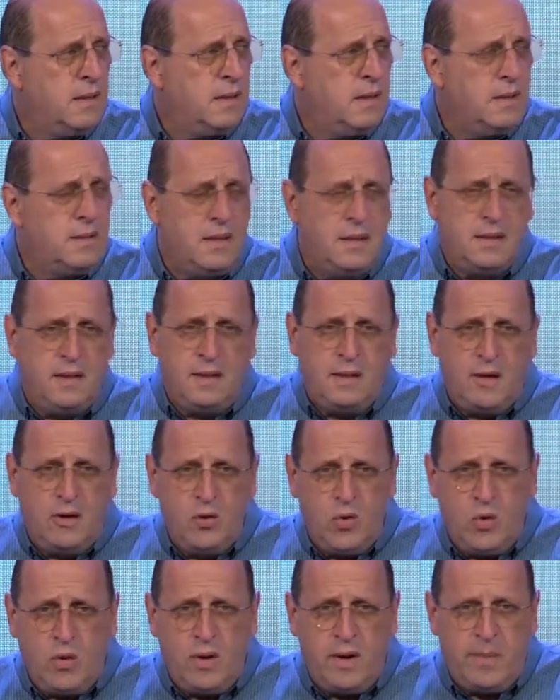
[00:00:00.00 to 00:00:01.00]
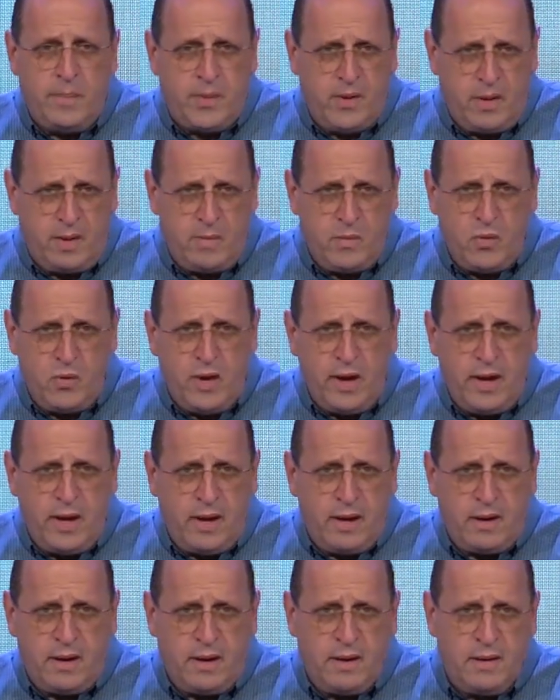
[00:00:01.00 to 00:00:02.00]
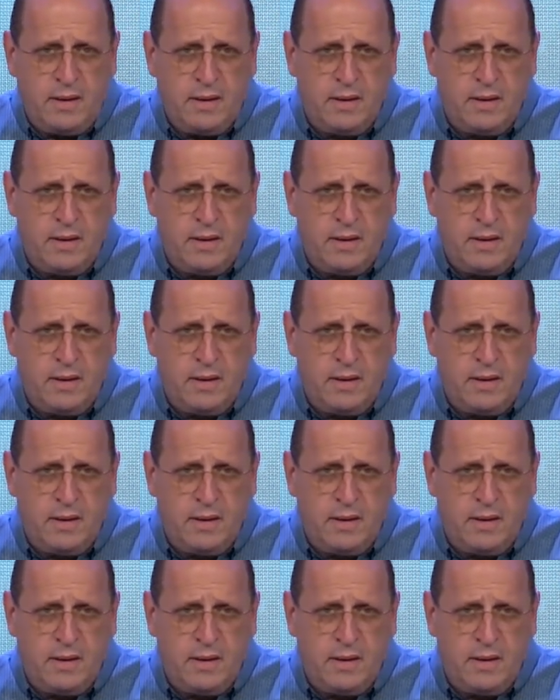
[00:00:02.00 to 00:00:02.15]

necesita un cuerpo de mujer.